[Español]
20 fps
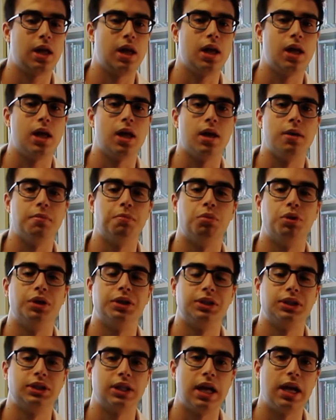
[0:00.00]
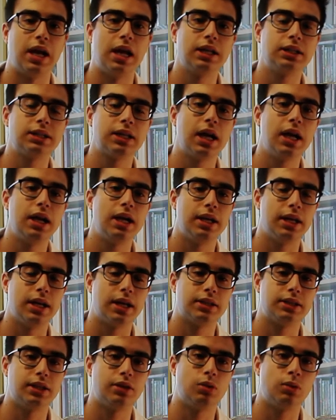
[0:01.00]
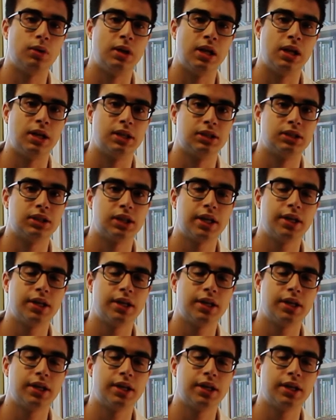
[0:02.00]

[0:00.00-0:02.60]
eh, pues, salas, galerías y túneles,